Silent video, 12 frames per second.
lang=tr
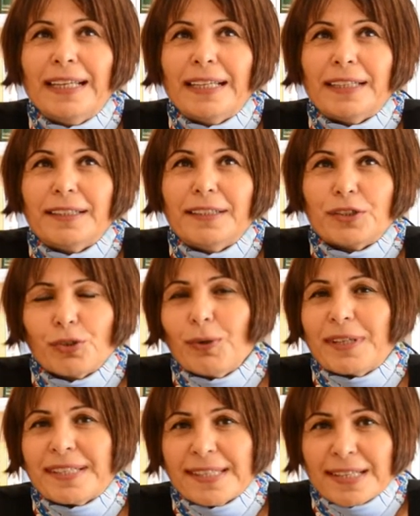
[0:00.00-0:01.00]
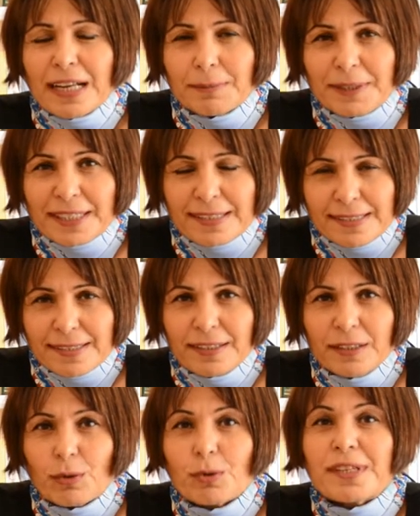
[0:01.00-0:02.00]
E, şöyle sisal
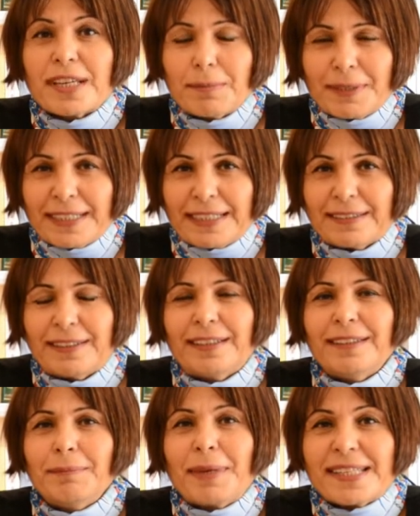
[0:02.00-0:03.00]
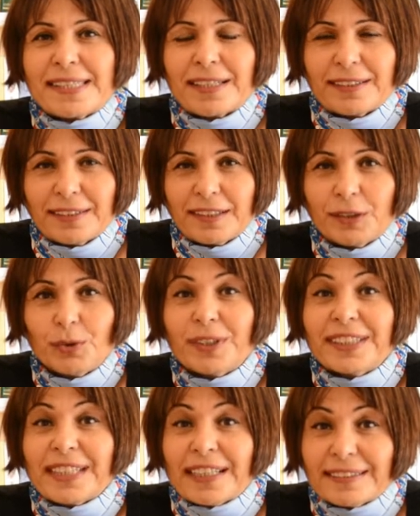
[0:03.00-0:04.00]
bitkisi Kuzey Amerika'da, Meksika'da,
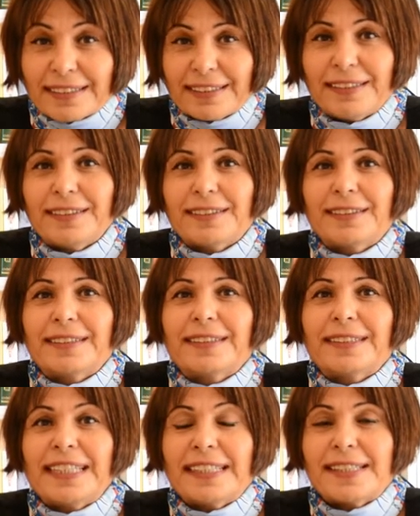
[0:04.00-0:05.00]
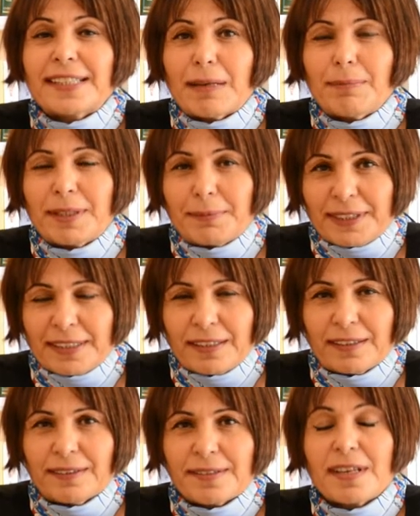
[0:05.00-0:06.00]
Yukatan'da e, yetişen bir
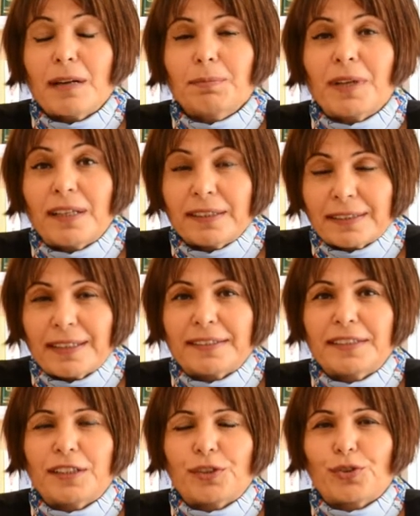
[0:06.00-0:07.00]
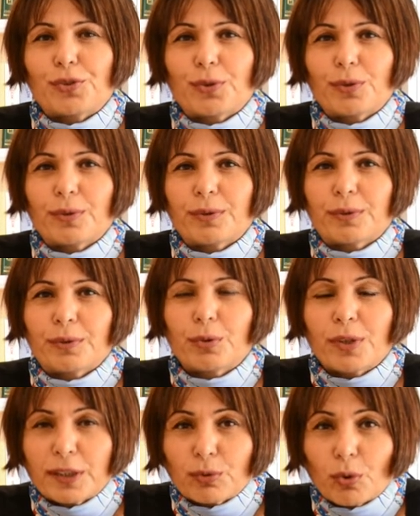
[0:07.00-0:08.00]
bitki. Sarp dağlıklarda yetişiyor, e,
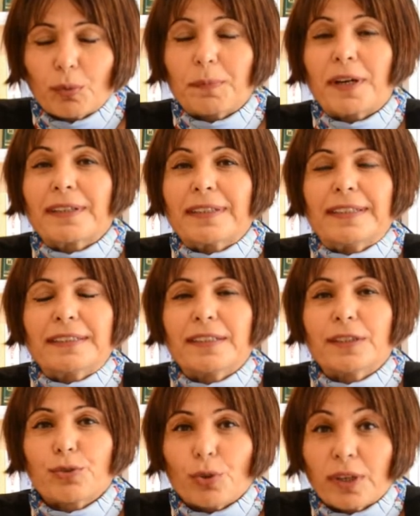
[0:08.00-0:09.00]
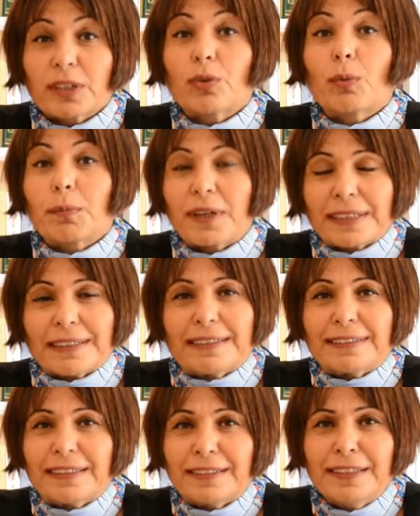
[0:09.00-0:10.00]
kurak topraklarda, çorak
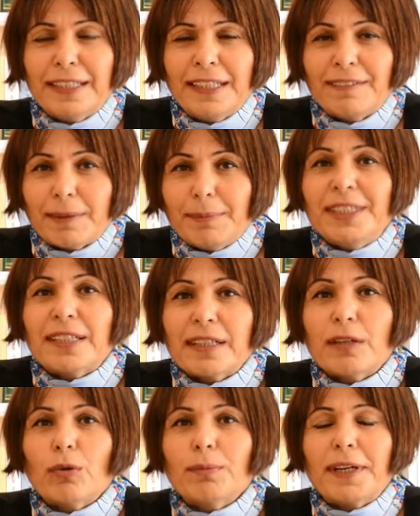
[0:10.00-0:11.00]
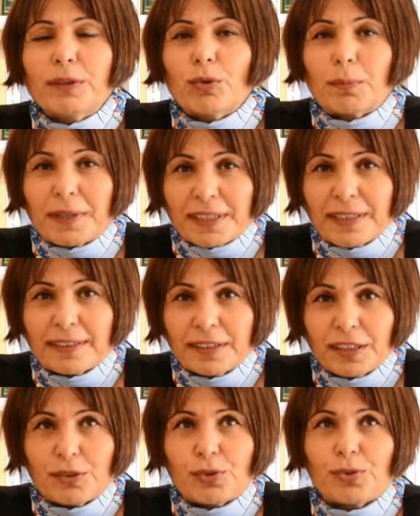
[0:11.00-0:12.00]
topraklarda ve minerali olmayan topraklarda
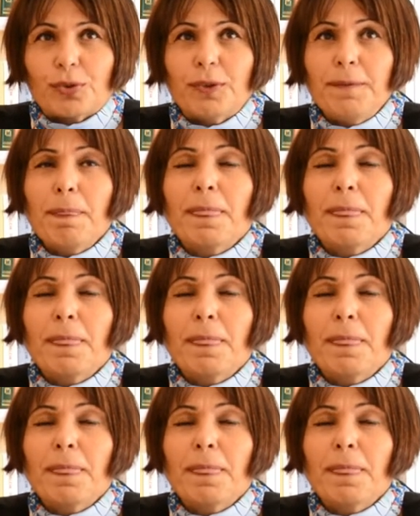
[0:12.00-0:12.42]
yetişiyor.